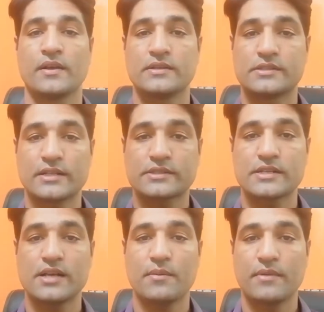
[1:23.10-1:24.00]
सच का
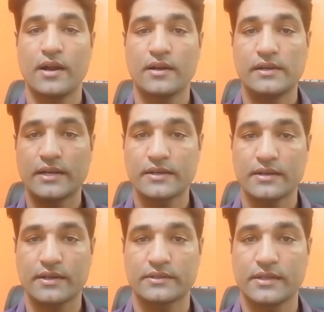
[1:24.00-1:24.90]
सामना डटकर
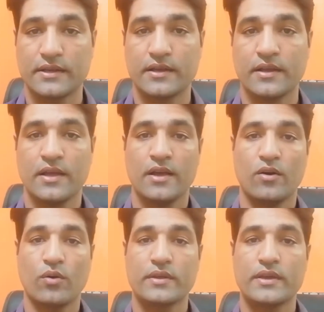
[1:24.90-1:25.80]
करते हैं
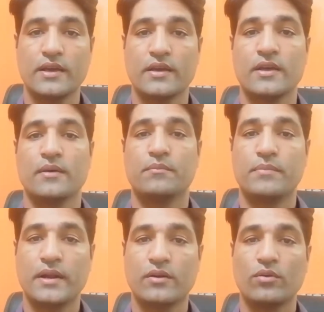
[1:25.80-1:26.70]
और ये
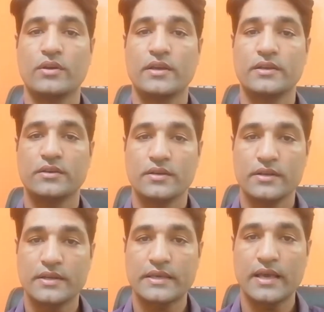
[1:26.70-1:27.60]
बिल्कुल ही
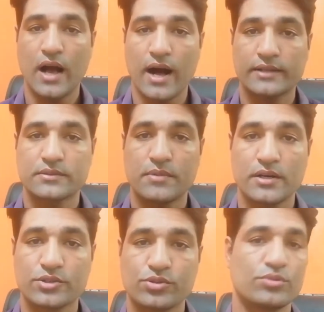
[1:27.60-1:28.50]
इनकी आत्मा
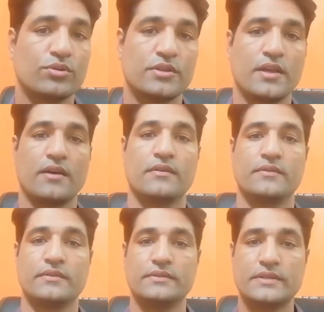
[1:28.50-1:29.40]
शुद्ध होती है
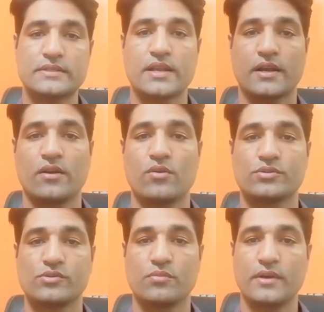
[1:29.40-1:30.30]
इस तरह के लोग
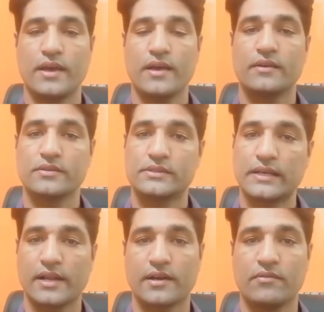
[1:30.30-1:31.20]
जो भी हैं सिंह
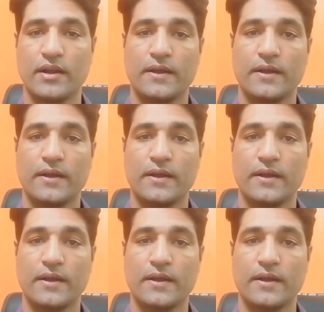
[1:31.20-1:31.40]
लगन वाले